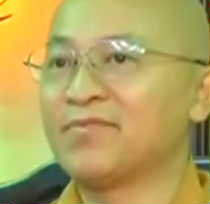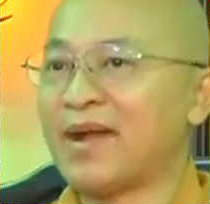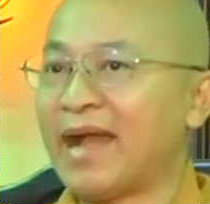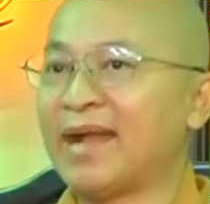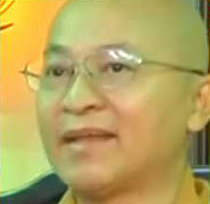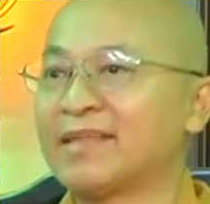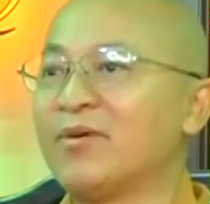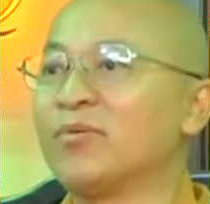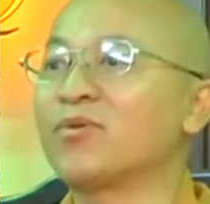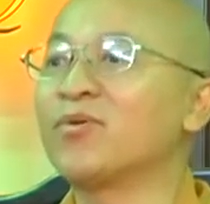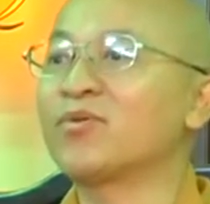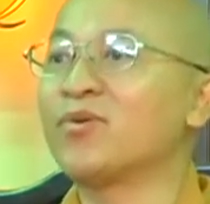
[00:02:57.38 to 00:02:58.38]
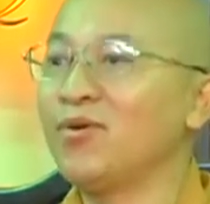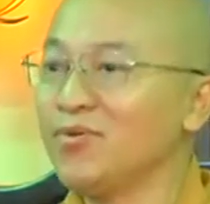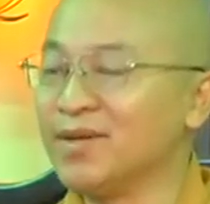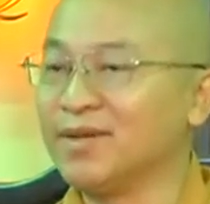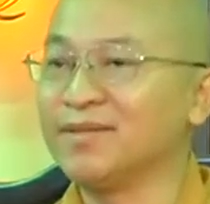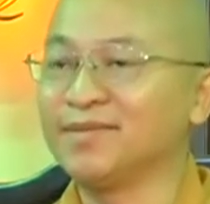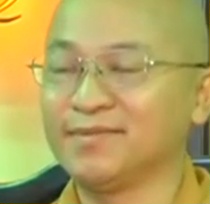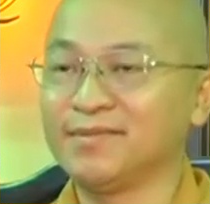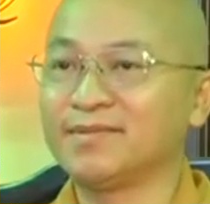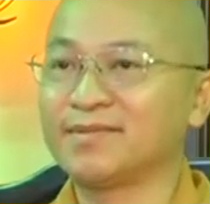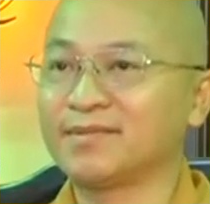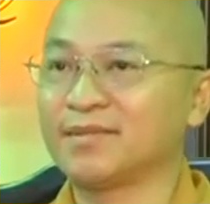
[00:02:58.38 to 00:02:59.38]
và giàu có cố giữ
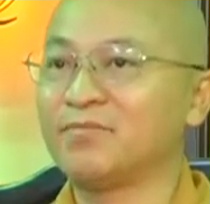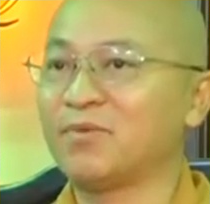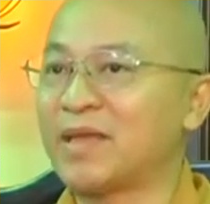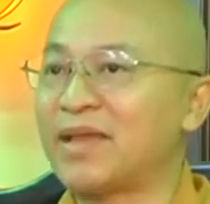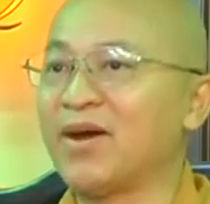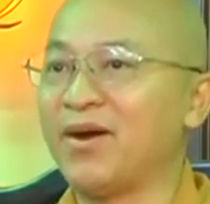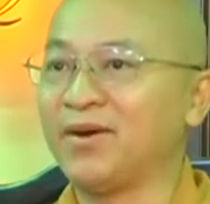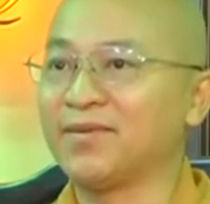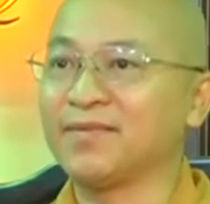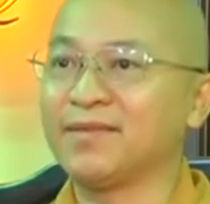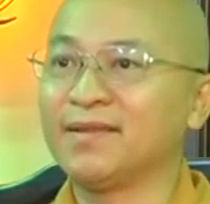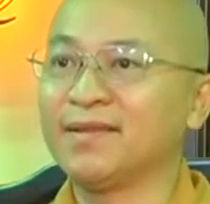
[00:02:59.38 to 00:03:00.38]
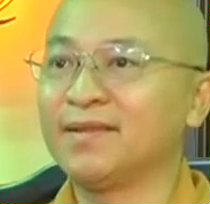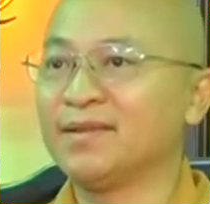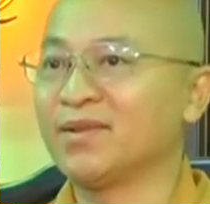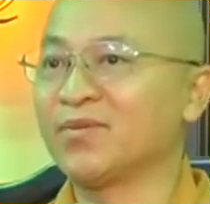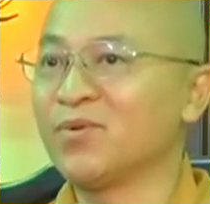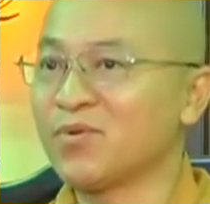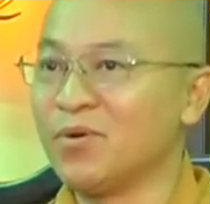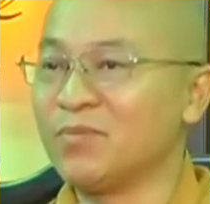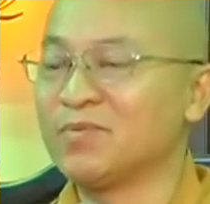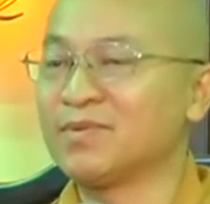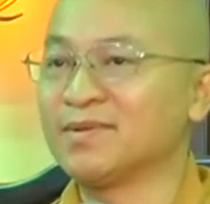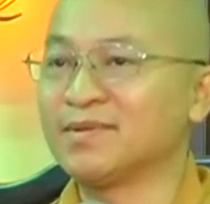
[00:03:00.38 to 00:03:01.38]
trong một giai đoạn thì cuối
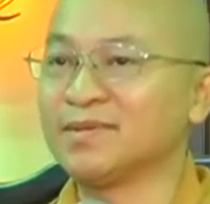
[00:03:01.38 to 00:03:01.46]
cùng